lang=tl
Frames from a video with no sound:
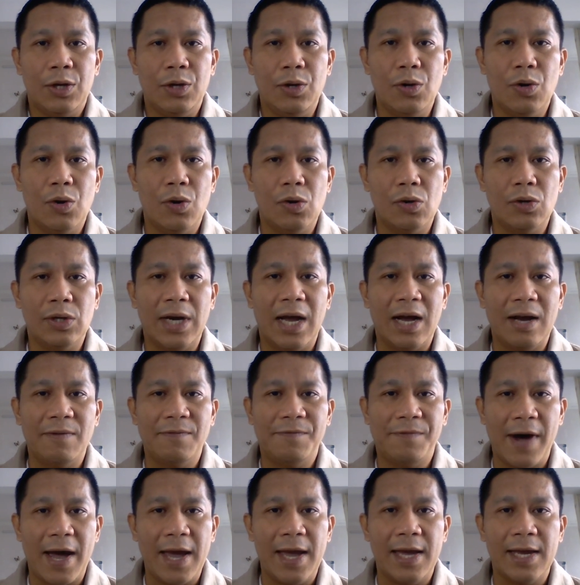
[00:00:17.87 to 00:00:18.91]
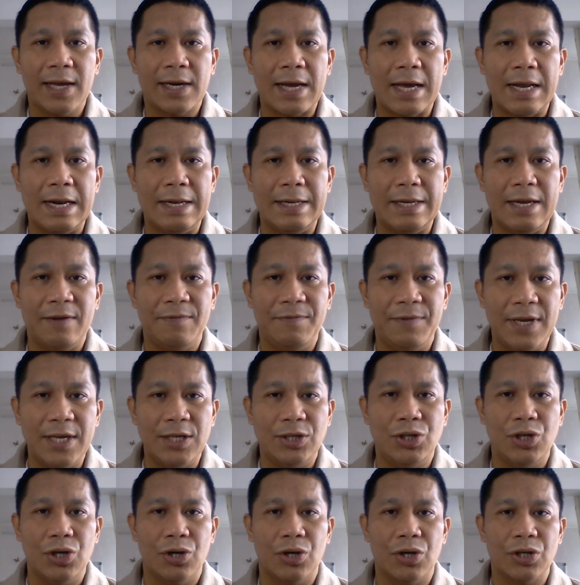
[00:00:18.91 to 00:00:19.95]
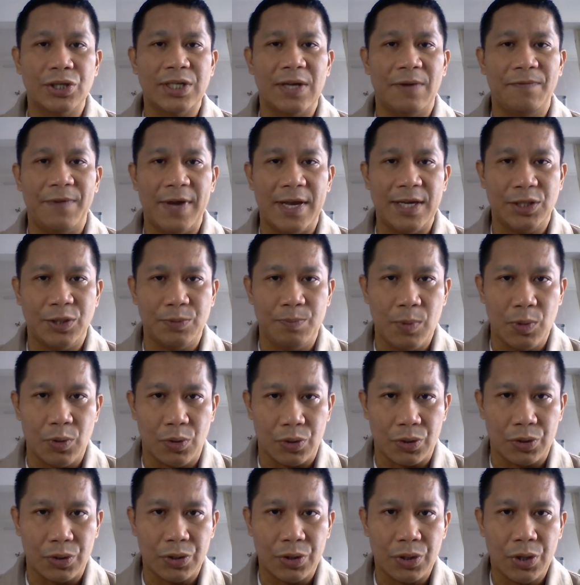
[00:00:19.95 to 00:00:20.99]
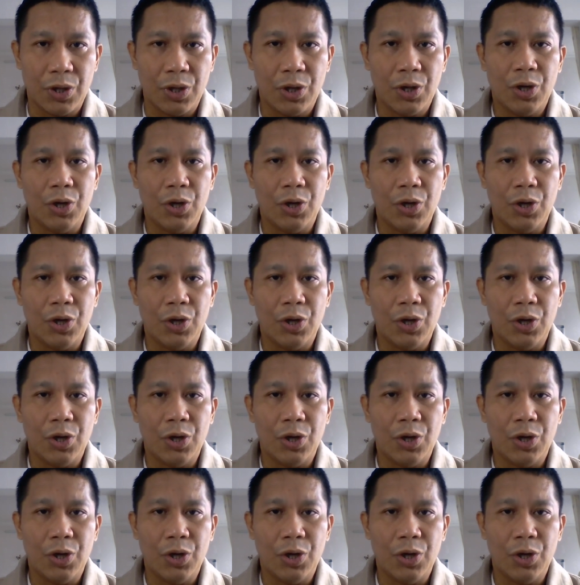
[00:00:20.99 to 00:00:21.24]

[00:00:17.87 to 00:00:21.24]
nung nag-viral na video sa Facebook.